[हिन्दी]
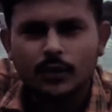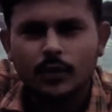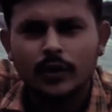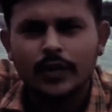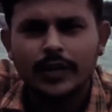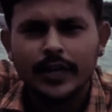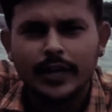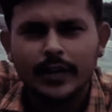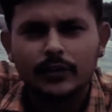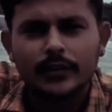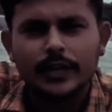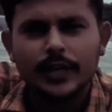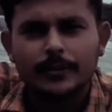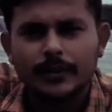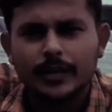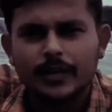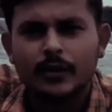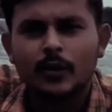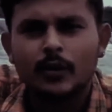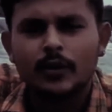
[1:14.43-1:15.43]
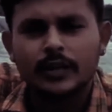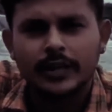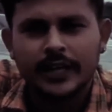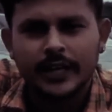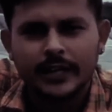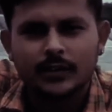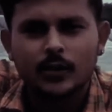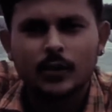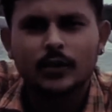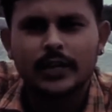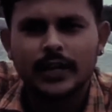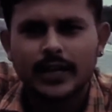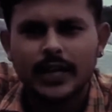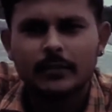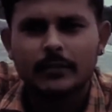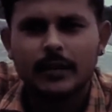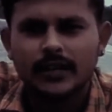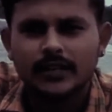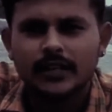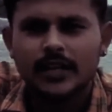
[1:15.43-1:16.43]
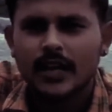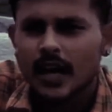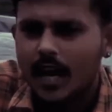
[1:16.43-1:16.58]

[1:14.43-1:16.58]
खोले गए और डैम के गेट खोलने के बाद